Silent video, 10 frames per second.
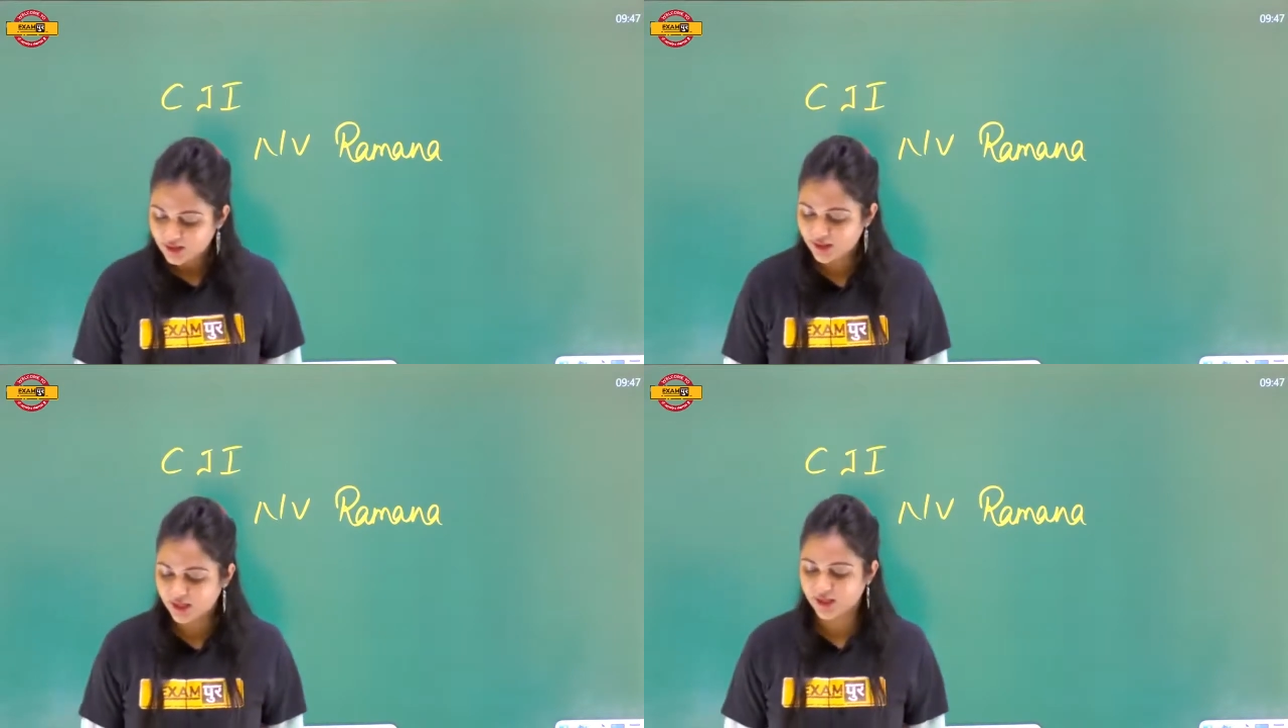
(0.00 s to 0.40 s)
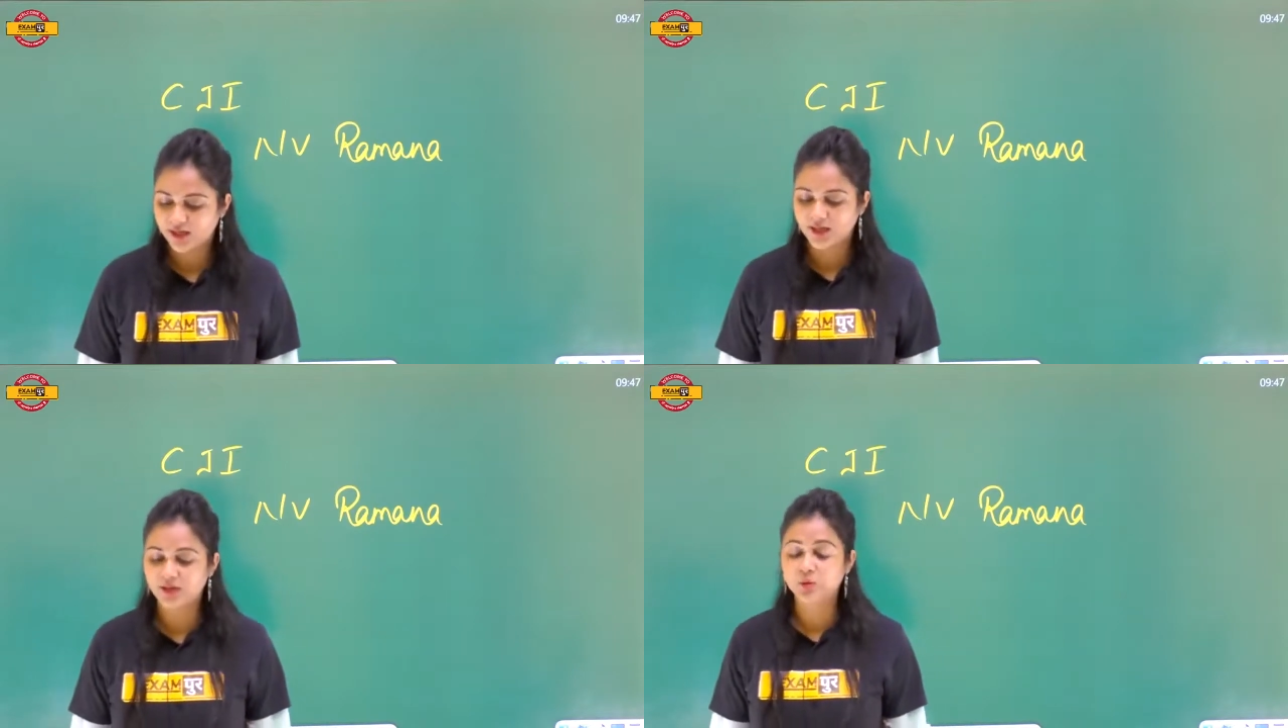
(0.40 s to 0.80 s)
किया
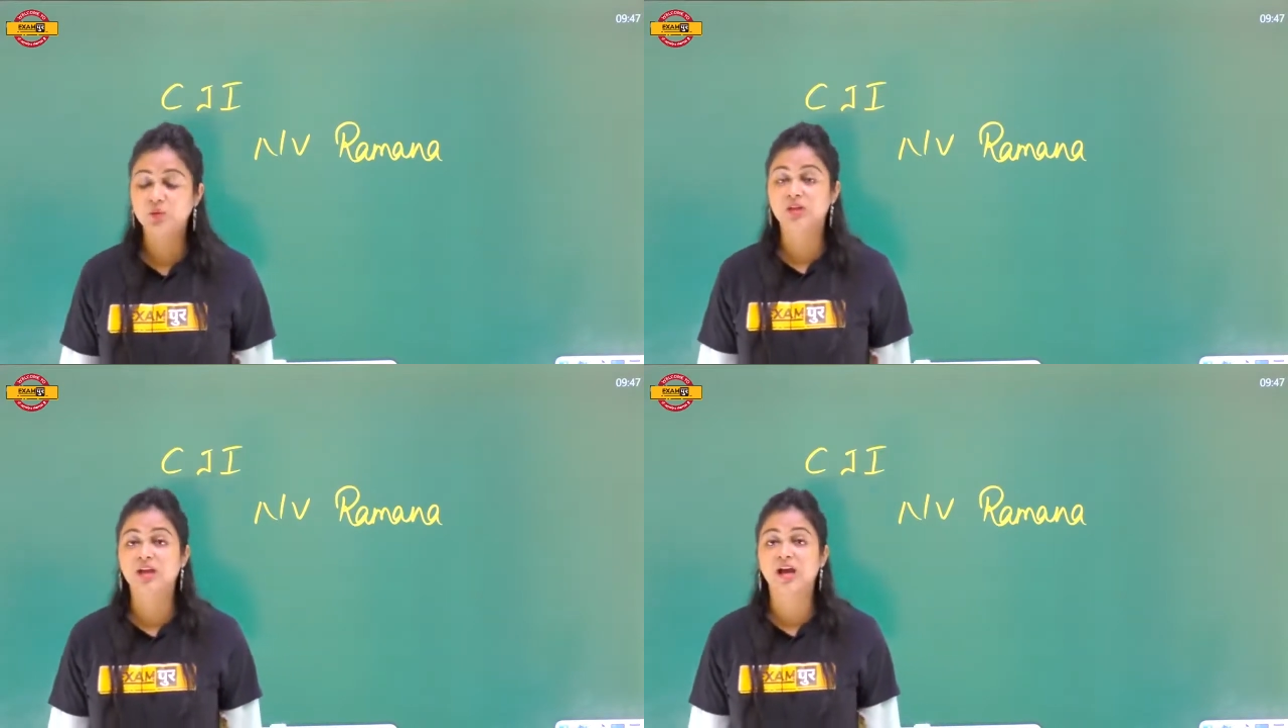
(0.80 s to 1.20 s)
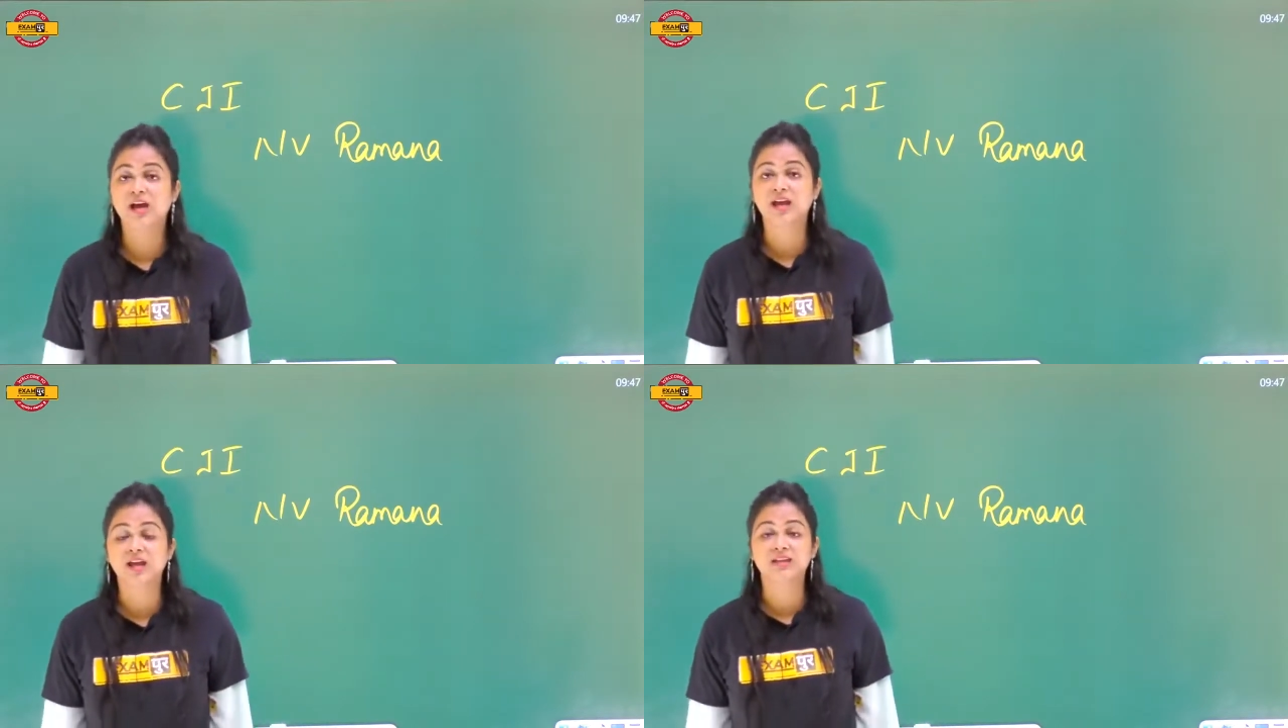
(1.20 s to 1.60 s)
गया है तो क्या
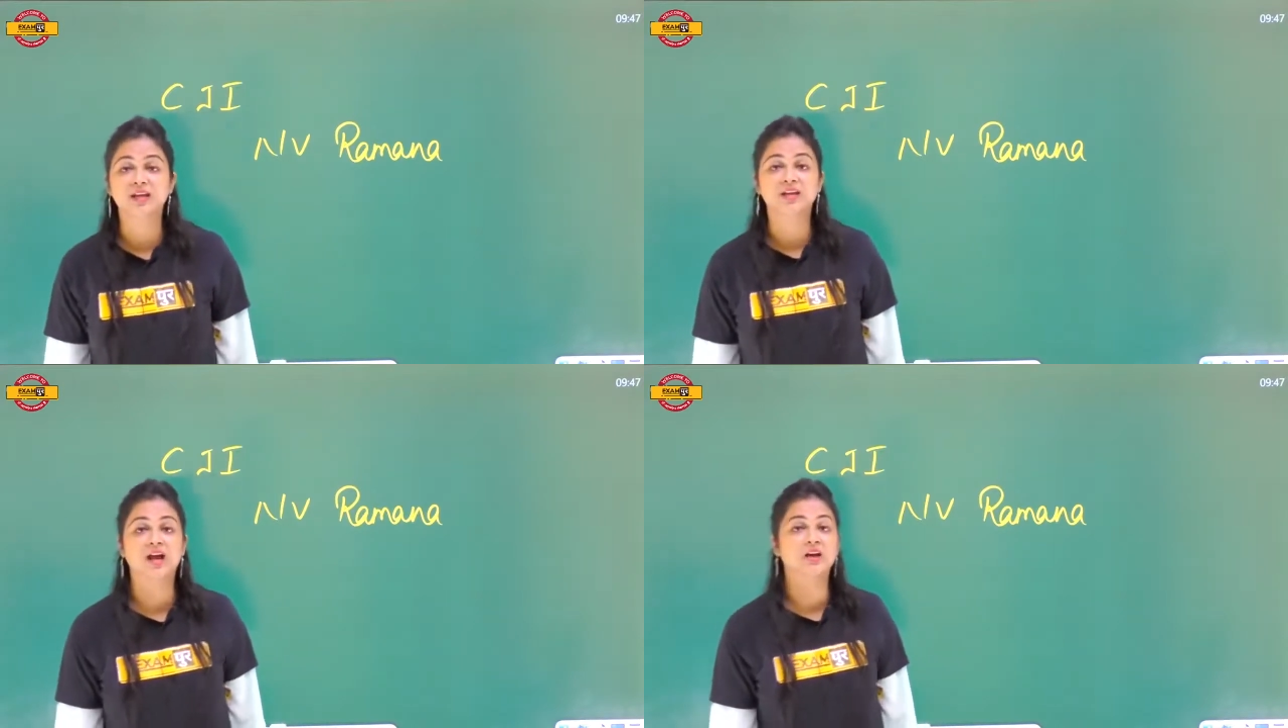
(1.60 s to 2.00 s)
है ये